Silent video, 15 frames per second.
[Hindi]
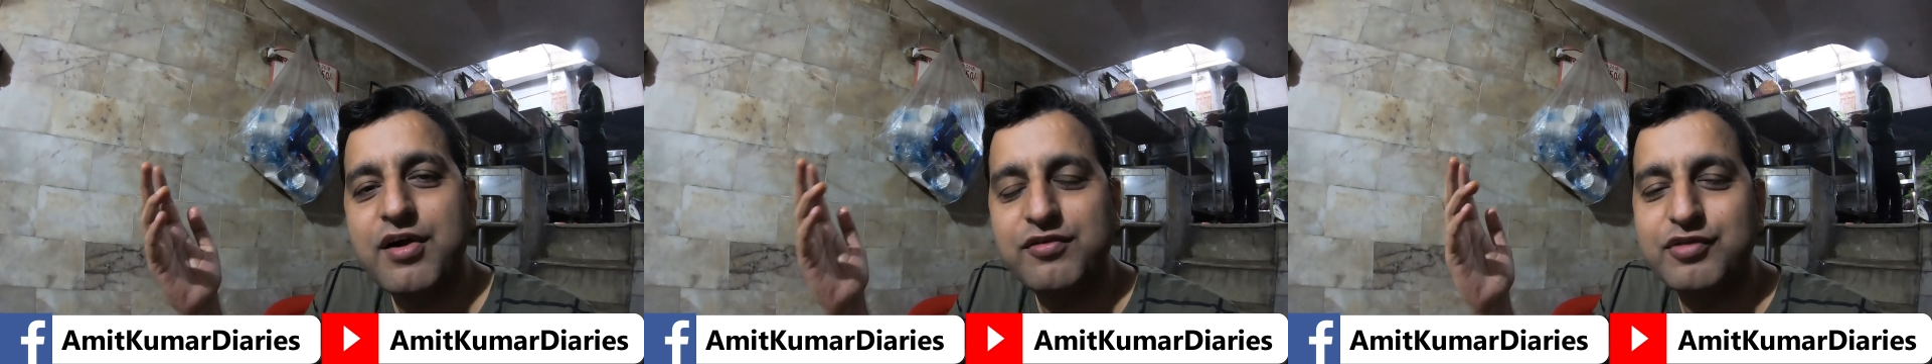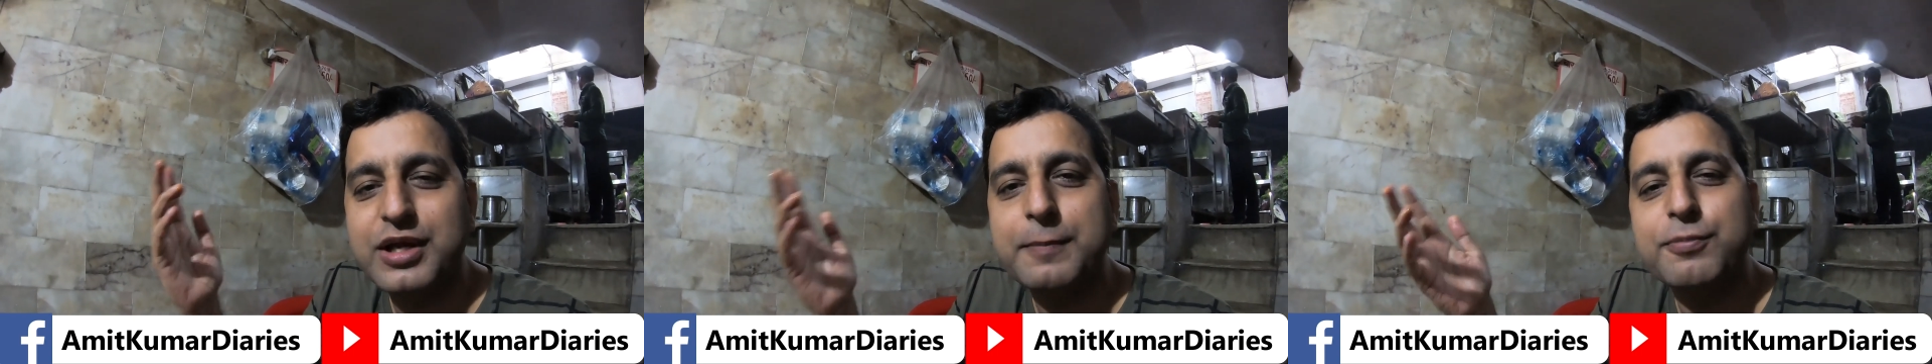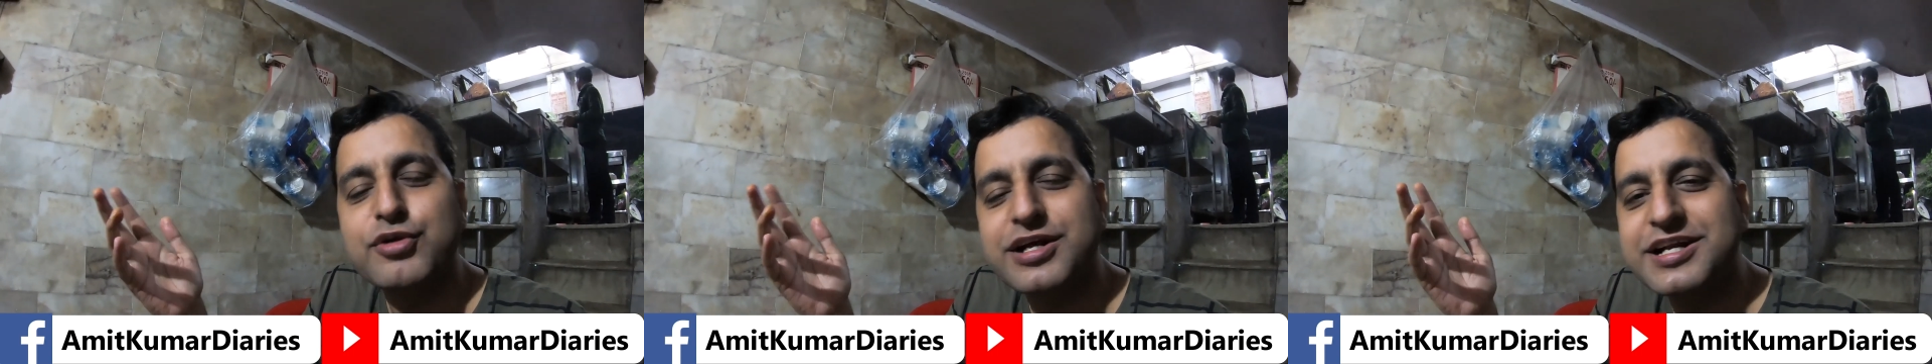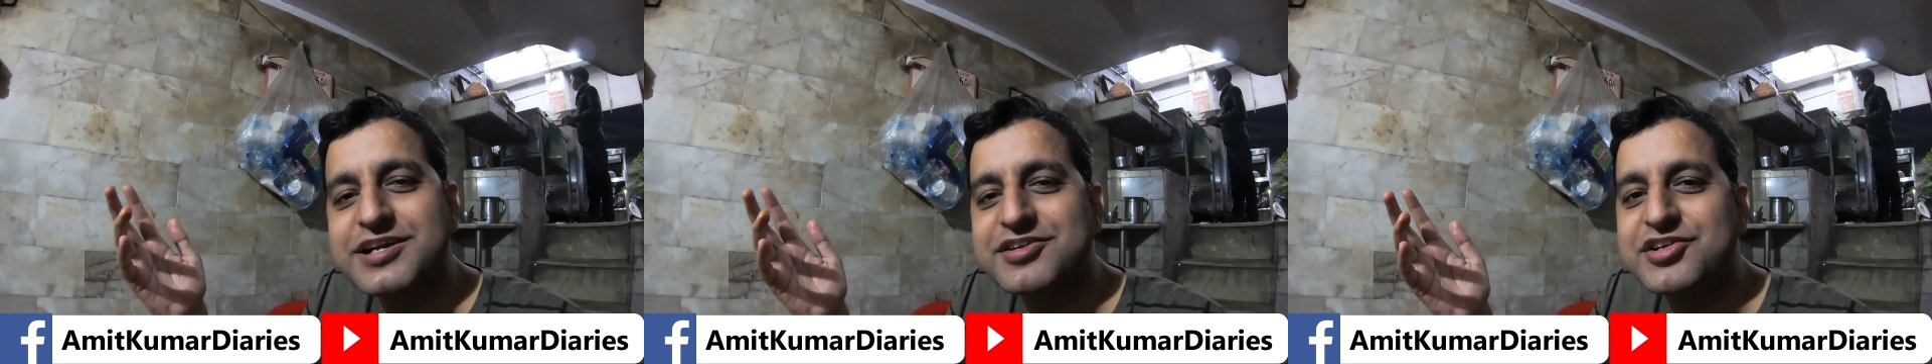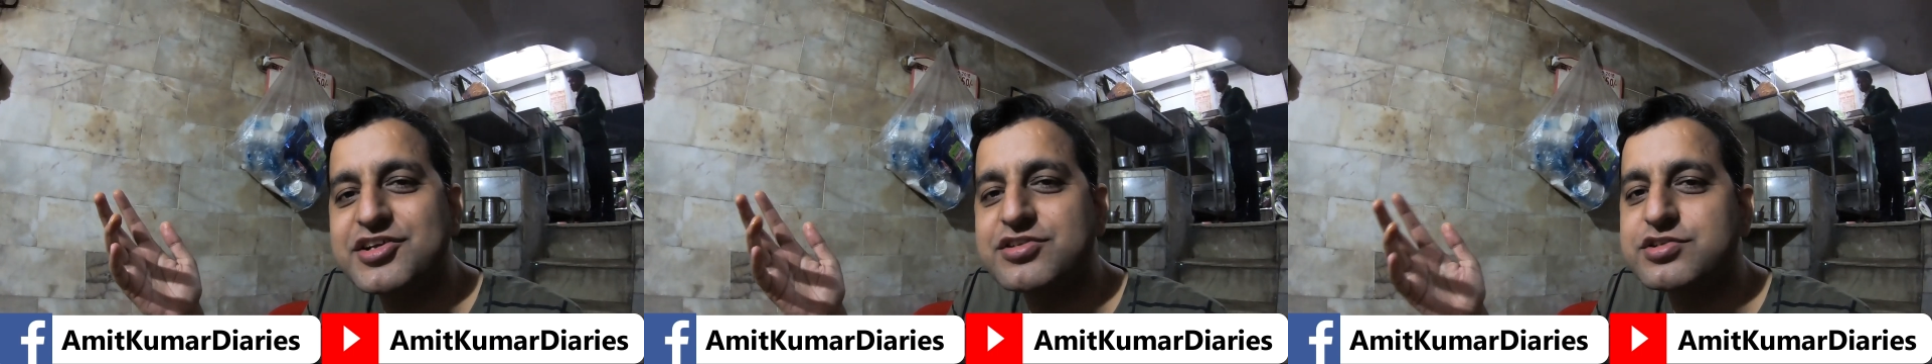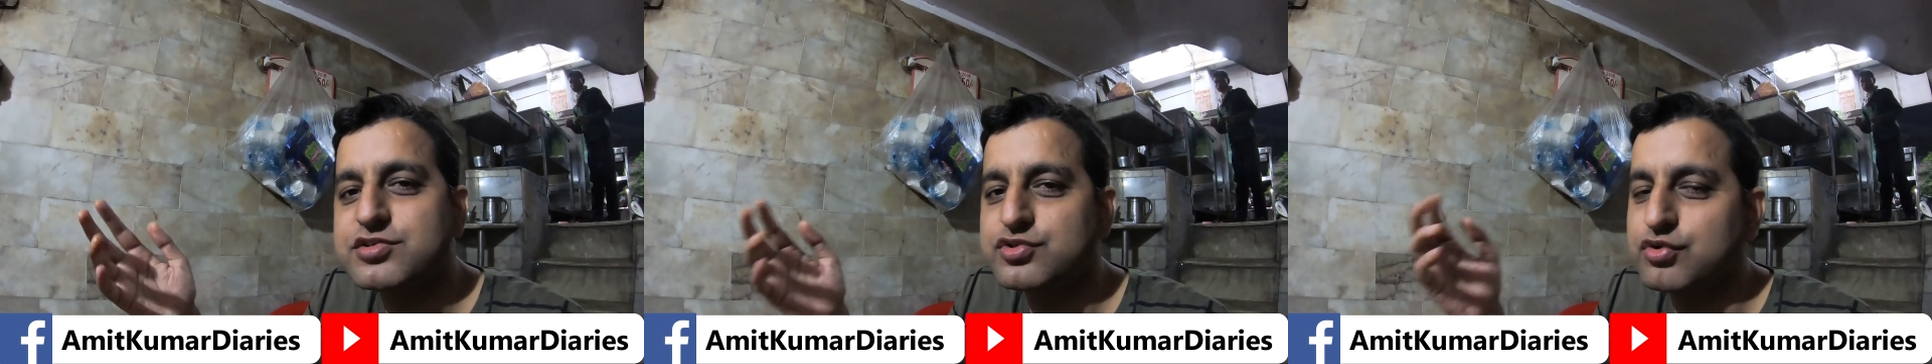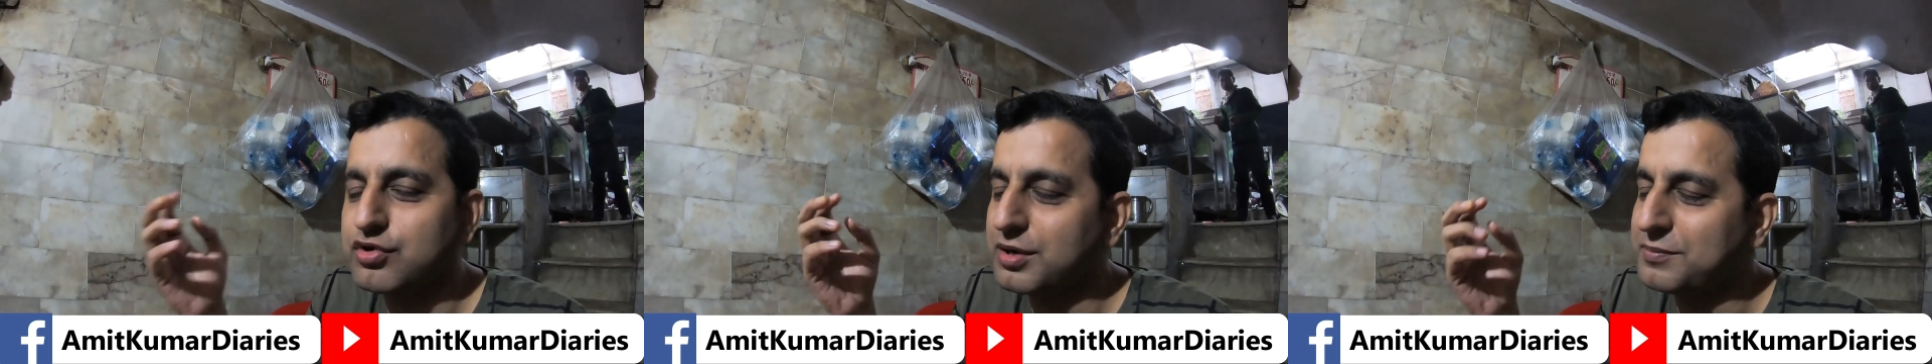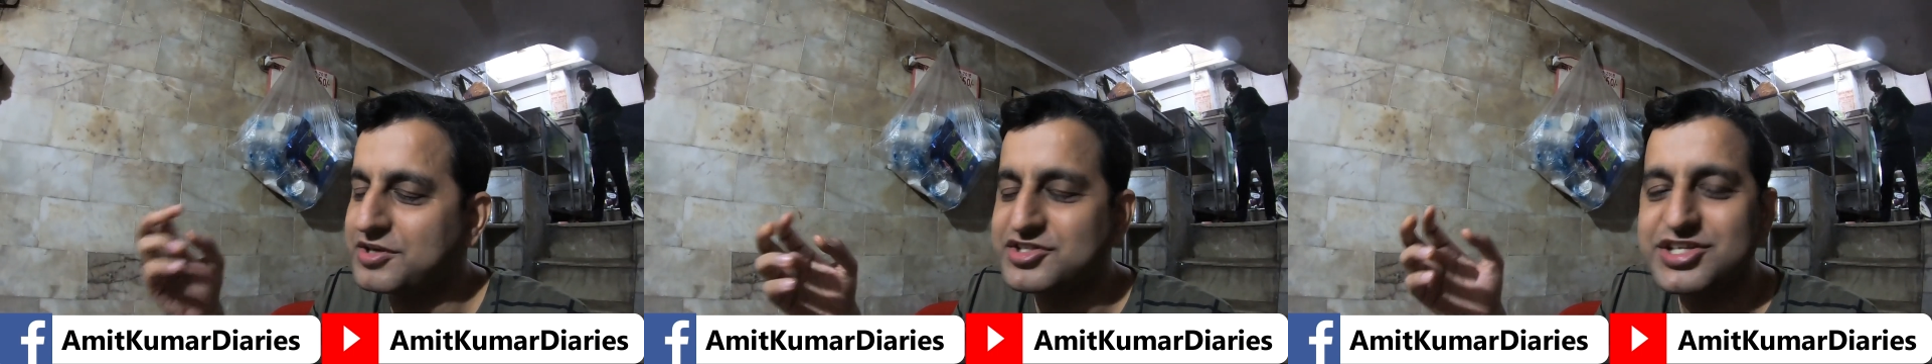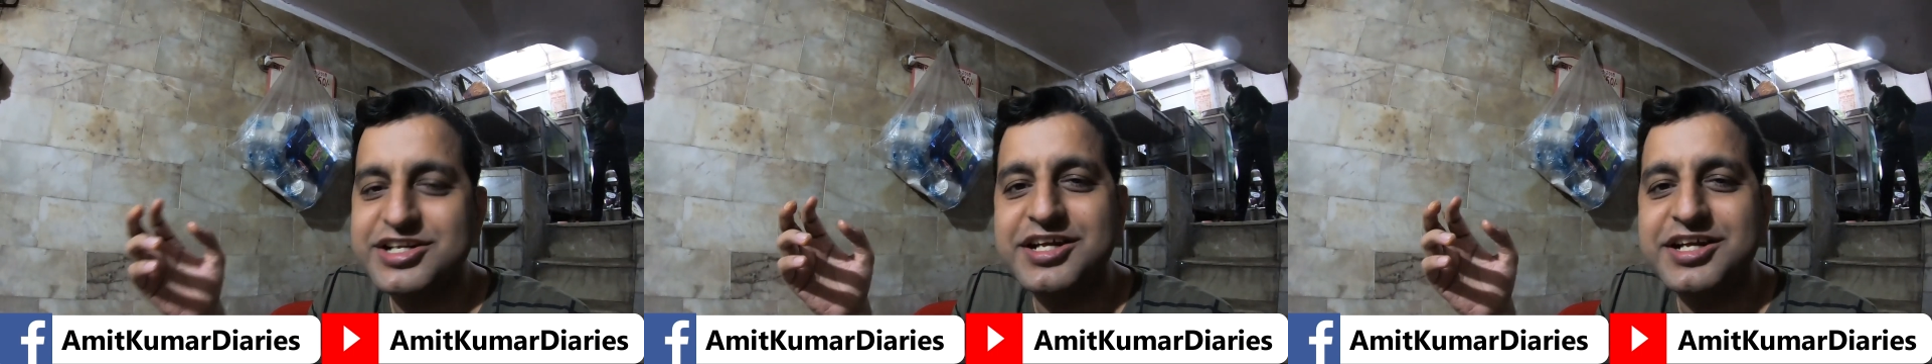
वही पुराना टेस्ट जो हमेशा